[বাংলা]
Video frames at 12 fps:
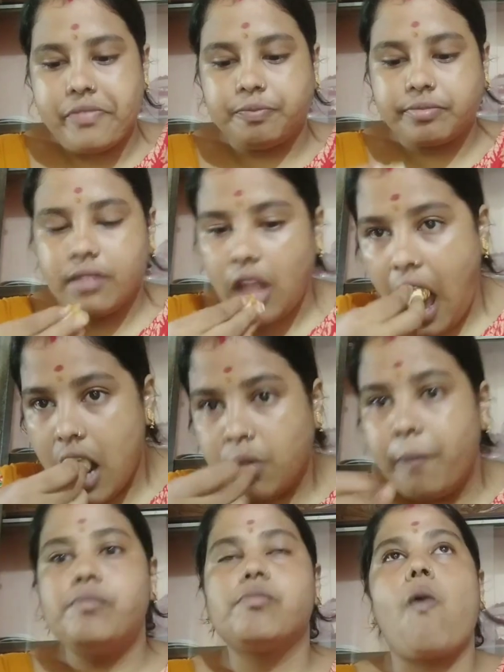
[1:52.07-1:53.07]
এসে
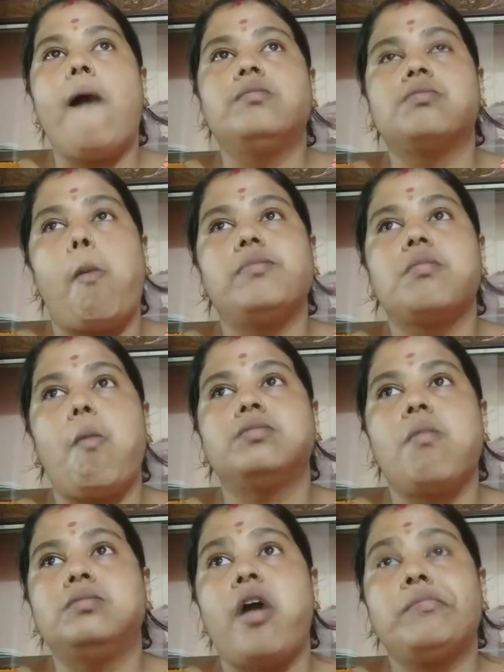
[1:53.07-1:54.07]
ব্যাকে তিনটে যে
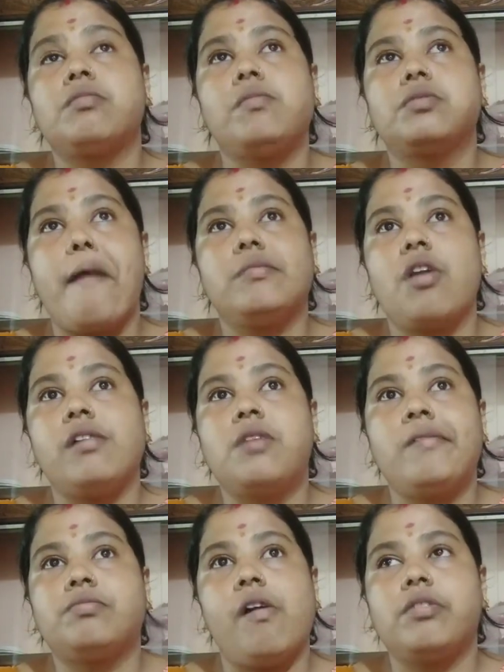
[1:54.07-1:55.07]
তিনটের দিকে এসেই
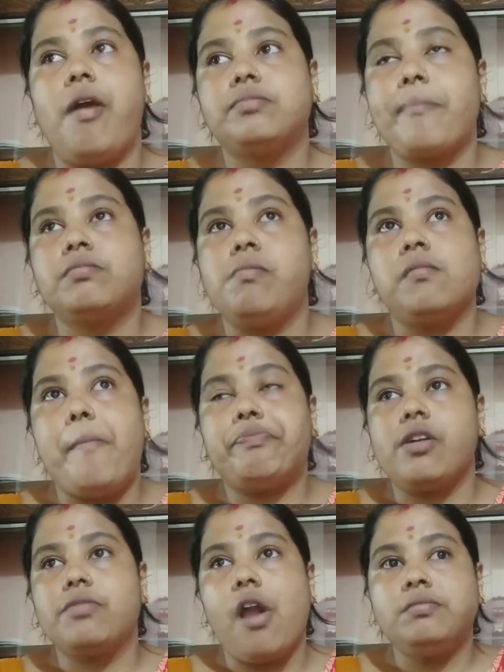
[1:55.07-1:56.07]
ভাতটা খাবো ঠিক
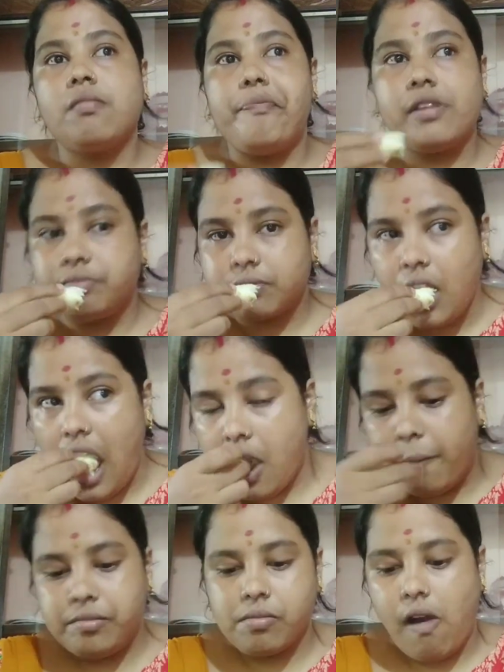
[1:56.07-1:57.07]
খিদে পাচ্ছে না তাই জন্য
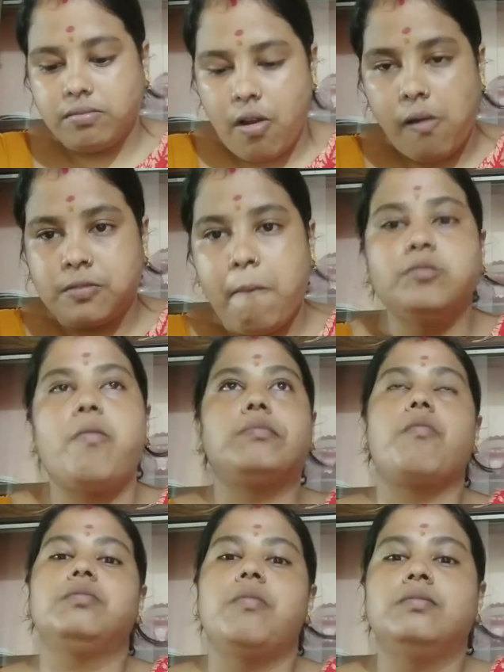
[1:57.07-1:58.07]
টোস্ট ছিল একটু ওটাই
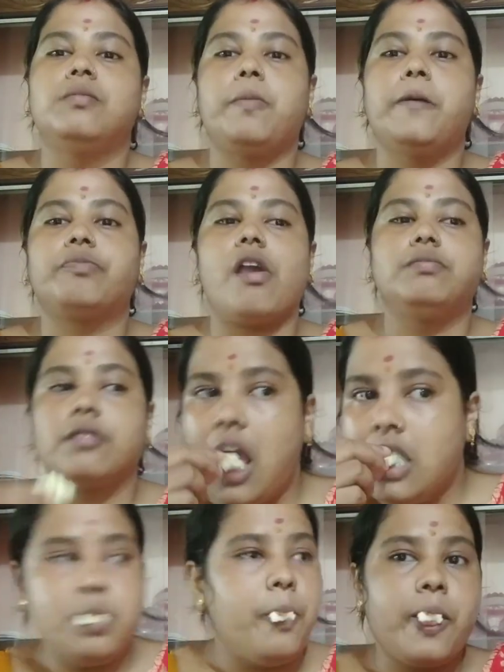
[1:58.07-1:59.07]
খেয়ে নিচ্ছি
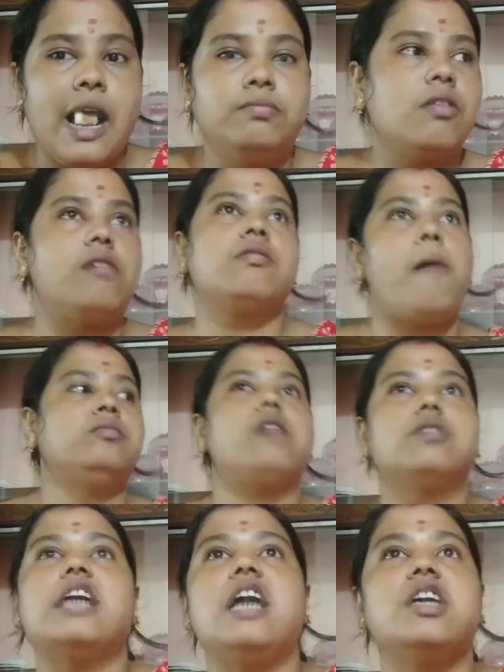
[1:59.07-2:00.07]
তারপরে এবার মাম্মামকে
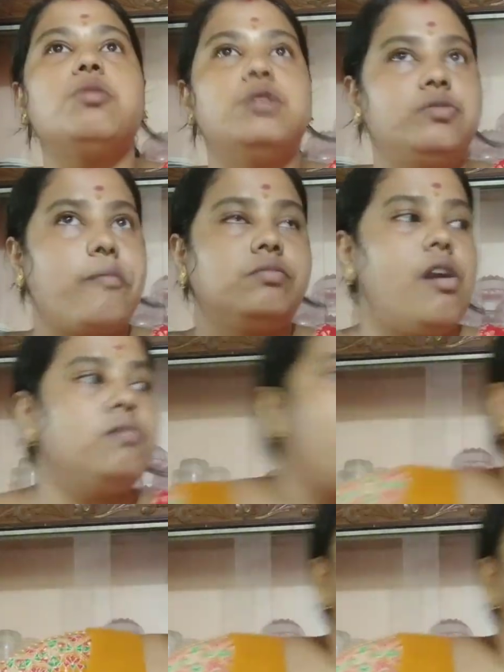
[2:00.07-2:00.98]
স্নান করাবো